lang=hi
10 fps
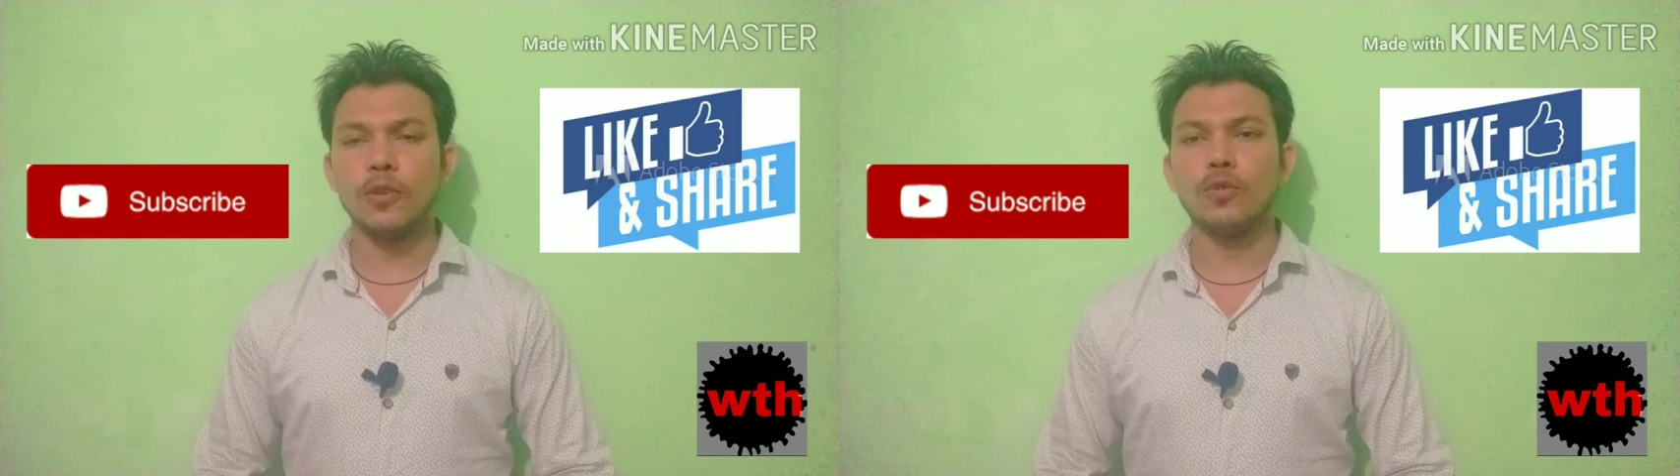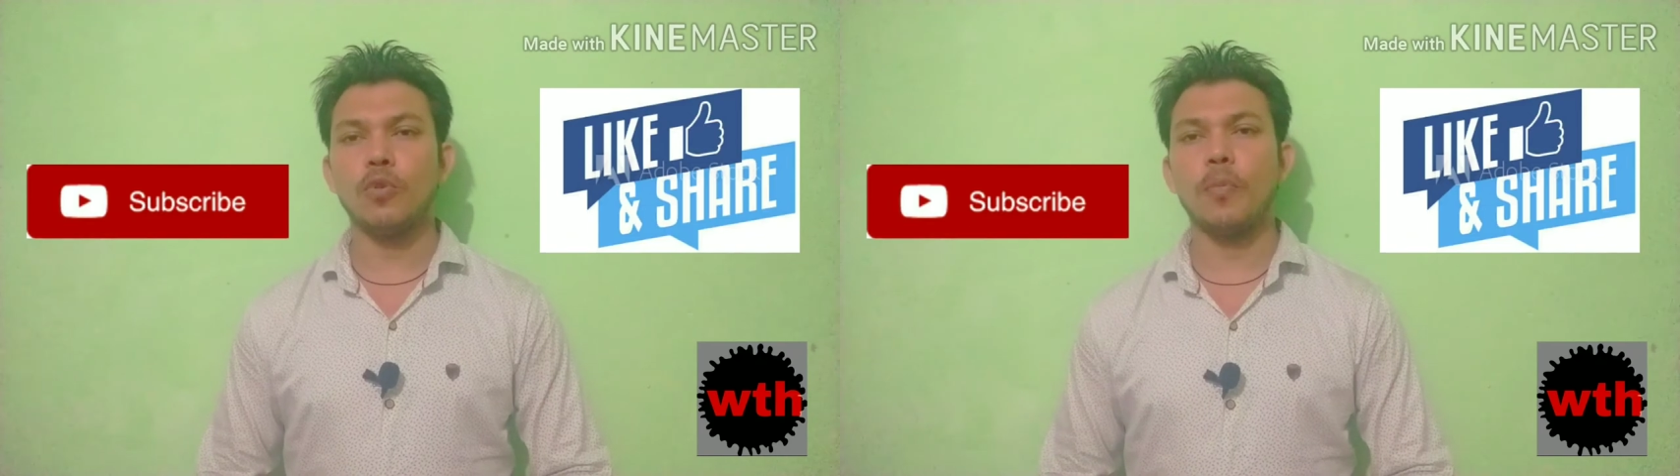
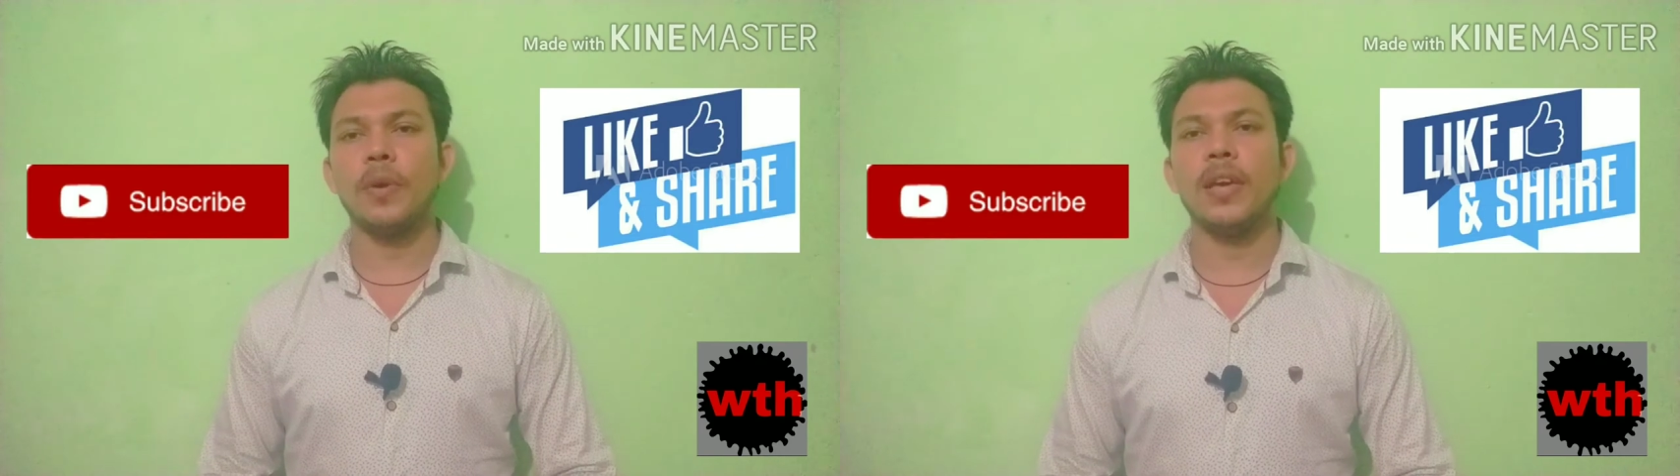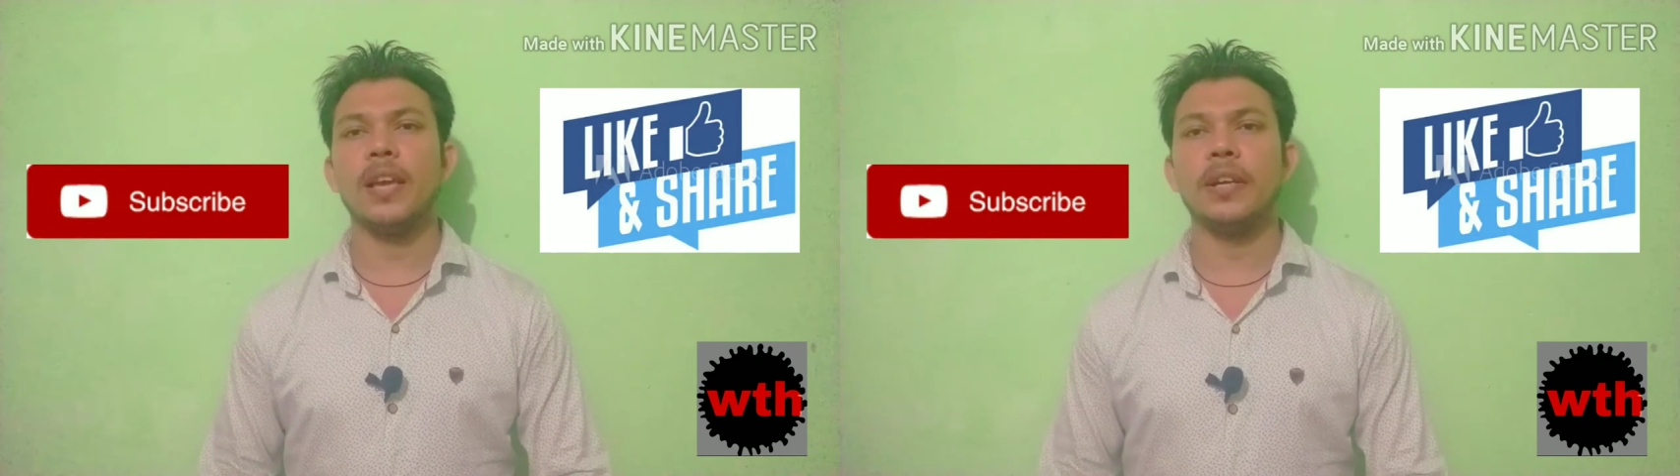सौ
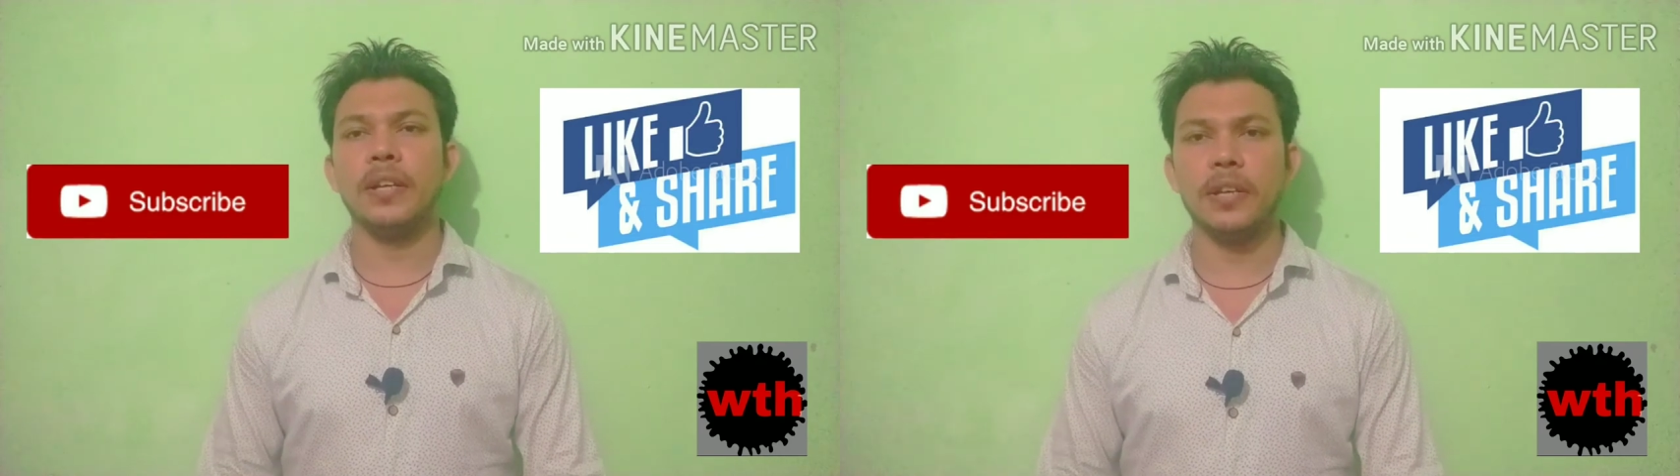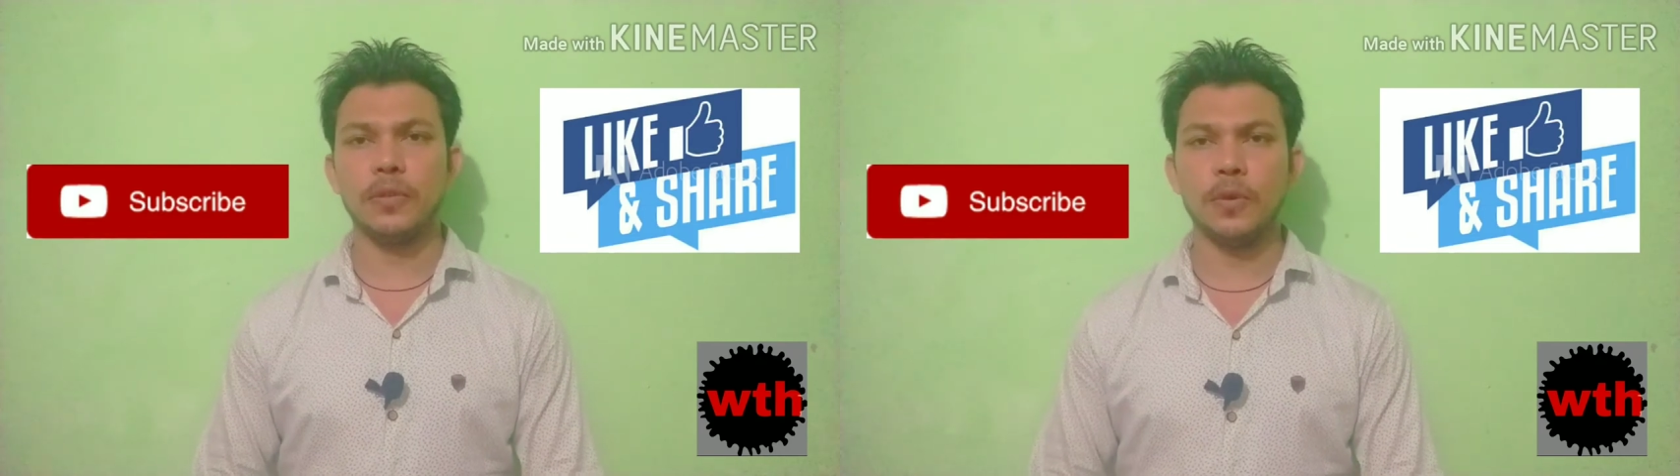रूपये या
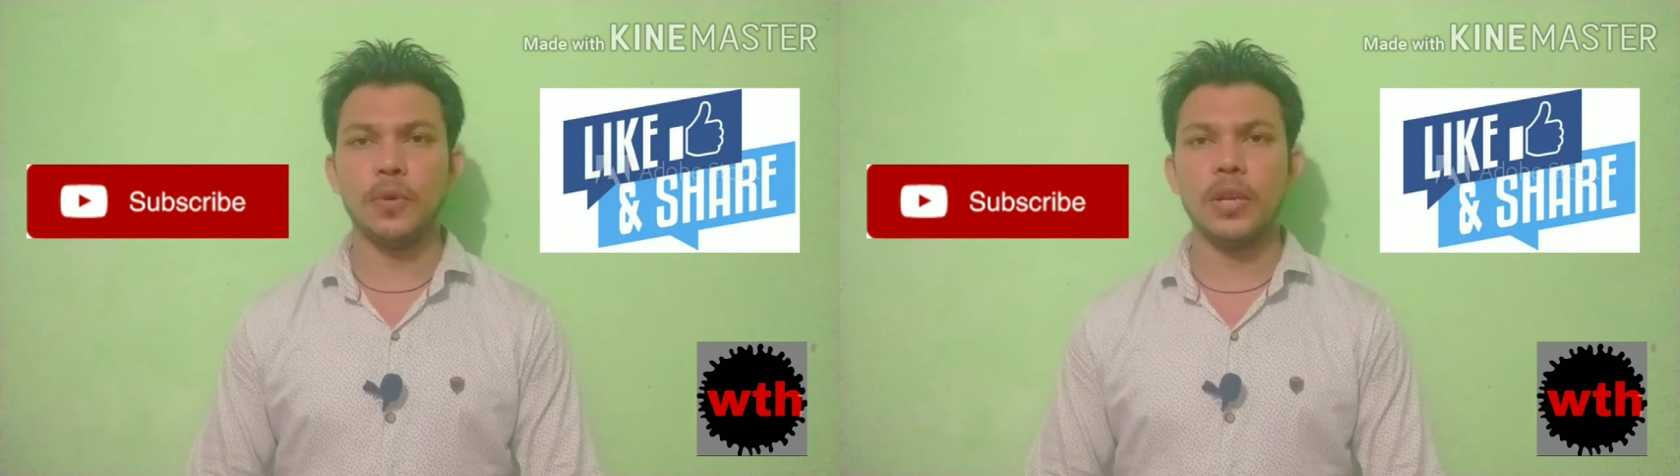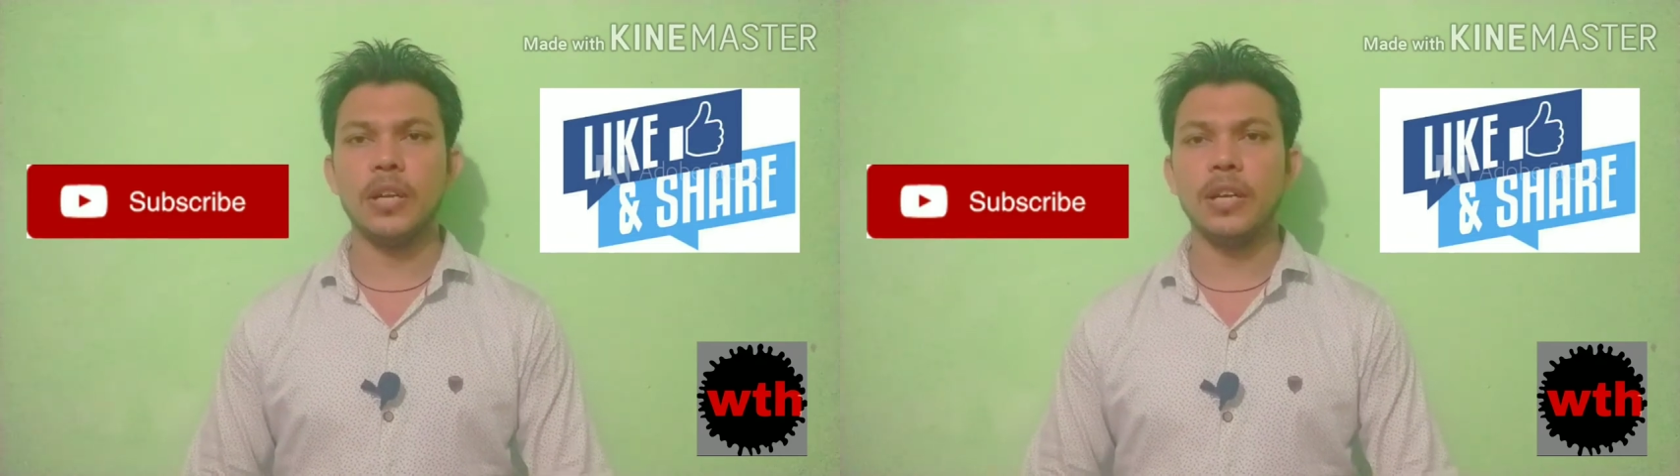डेढ़ सौ या